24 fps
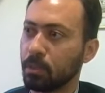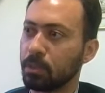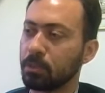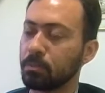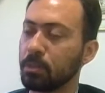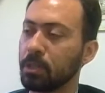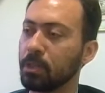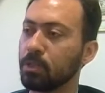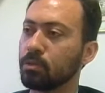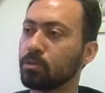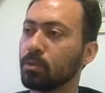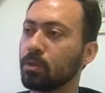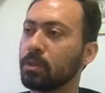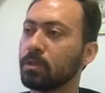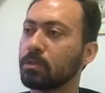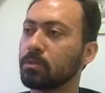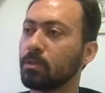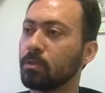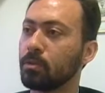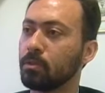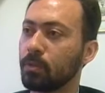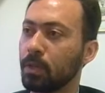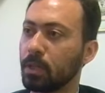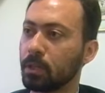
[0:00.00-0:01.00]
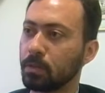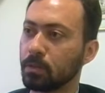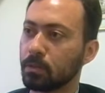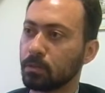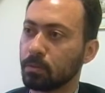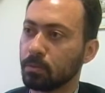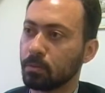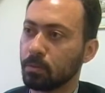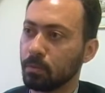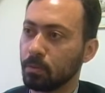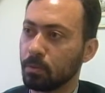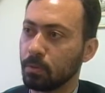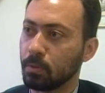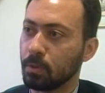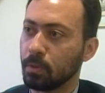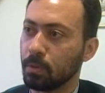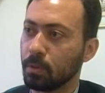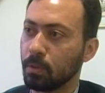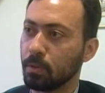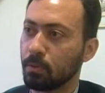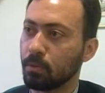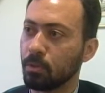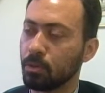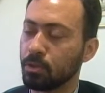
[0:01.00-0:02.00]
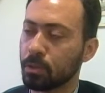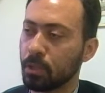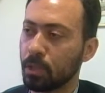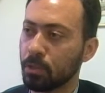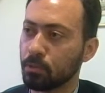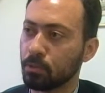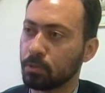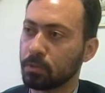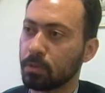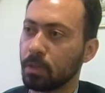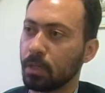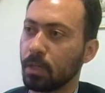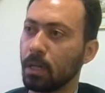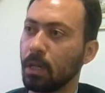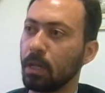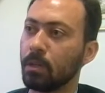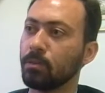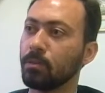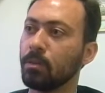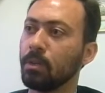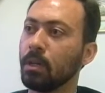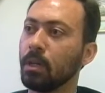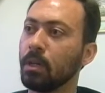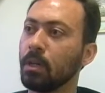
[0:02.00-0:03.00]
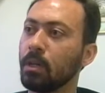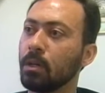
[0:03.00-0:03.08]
as prisões são feitas em quantidade considerável,